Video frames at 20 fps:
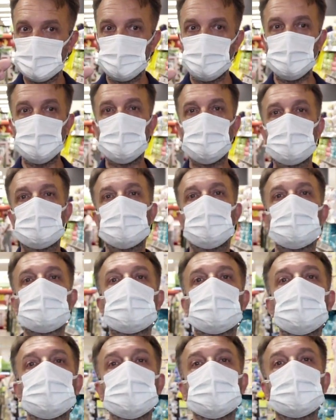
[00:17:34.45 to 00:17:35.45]
Bereket
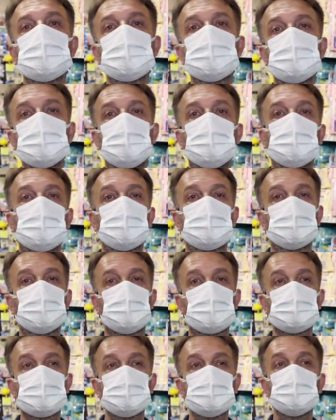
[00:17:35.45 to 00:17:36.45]
versin, bereket
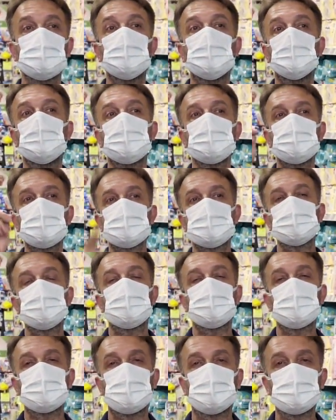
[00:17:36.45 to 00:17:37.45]
versin.
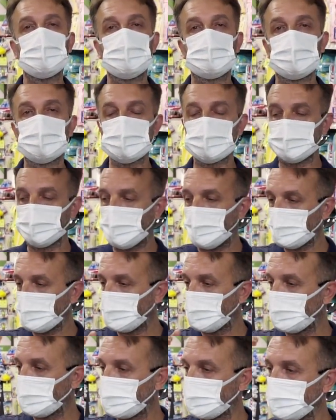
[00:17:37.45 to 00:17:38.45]
Yarışmaya devam ediyoruz.
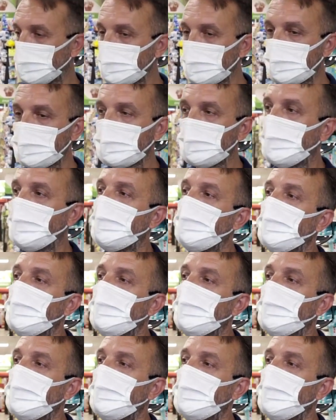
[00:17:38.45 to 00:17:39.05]
Malkara'dayız.